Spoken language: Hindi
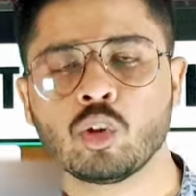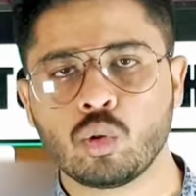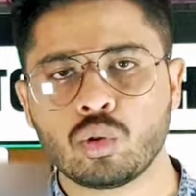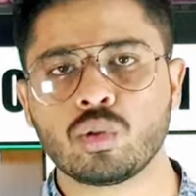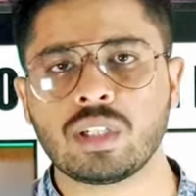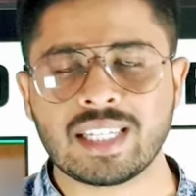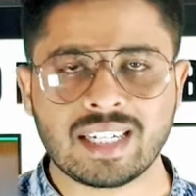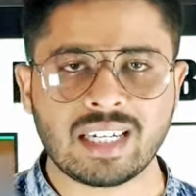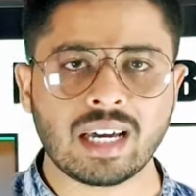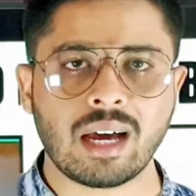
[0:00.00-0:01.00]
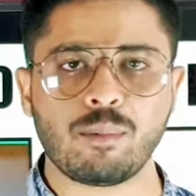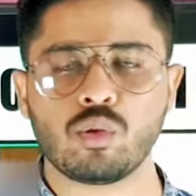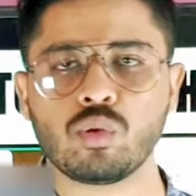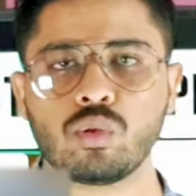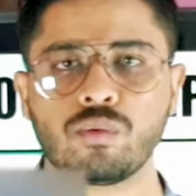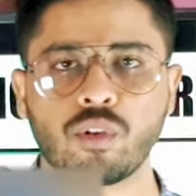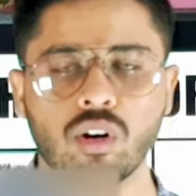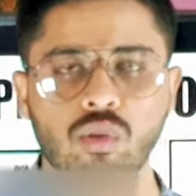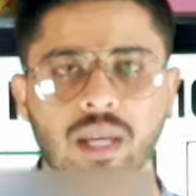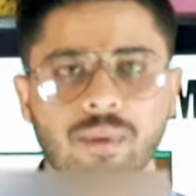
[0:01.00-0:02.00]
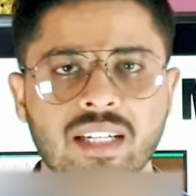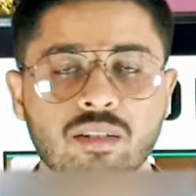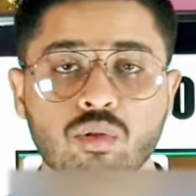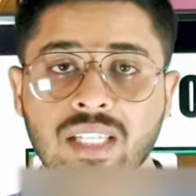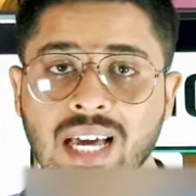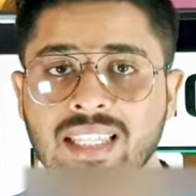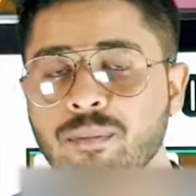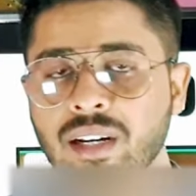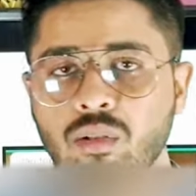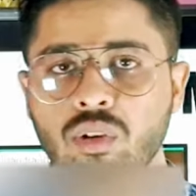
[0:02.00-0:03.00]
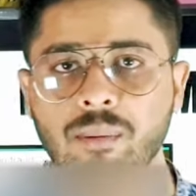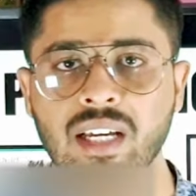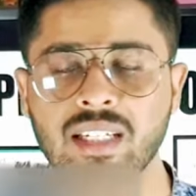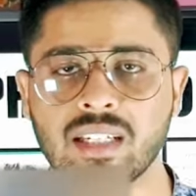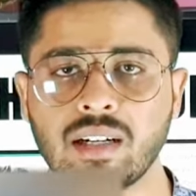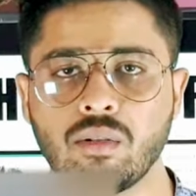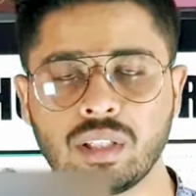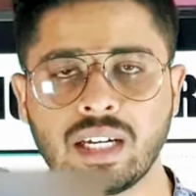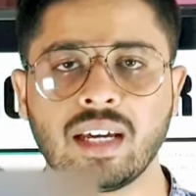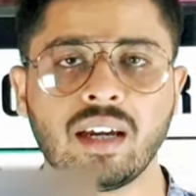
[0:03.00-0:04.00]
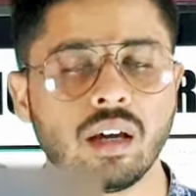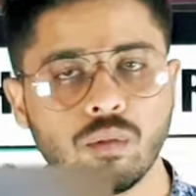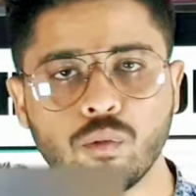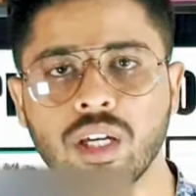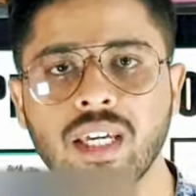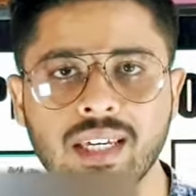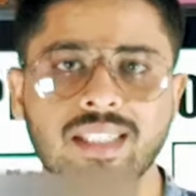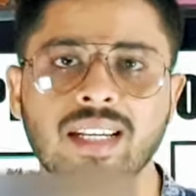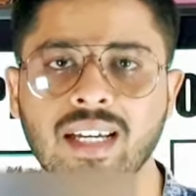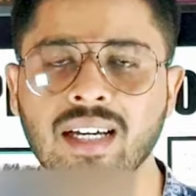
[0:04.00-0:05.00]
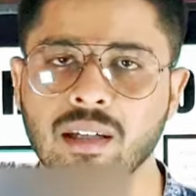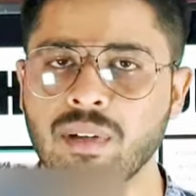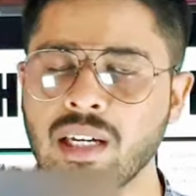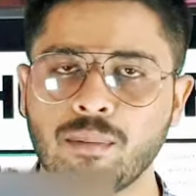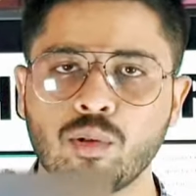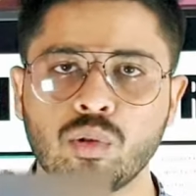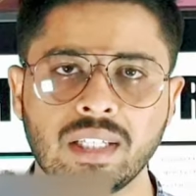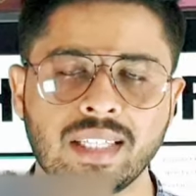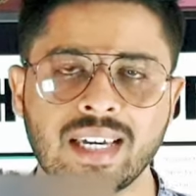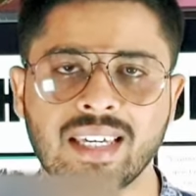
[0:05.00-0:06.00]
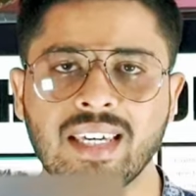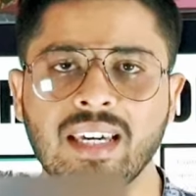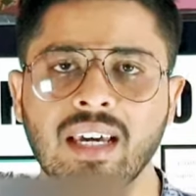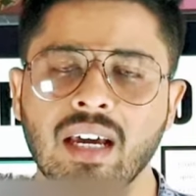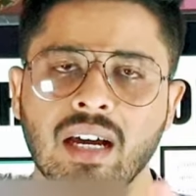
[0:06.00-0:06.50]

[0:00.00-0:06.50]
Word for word: तो दोस्तों जैसे कि आप लोगों को फ्रॉड लोन एप्लीकेशन जो सात दिन वाला लोन एप्लीकेशन होता है वही इस तरीके का धमकी आप लोगों को देता है कि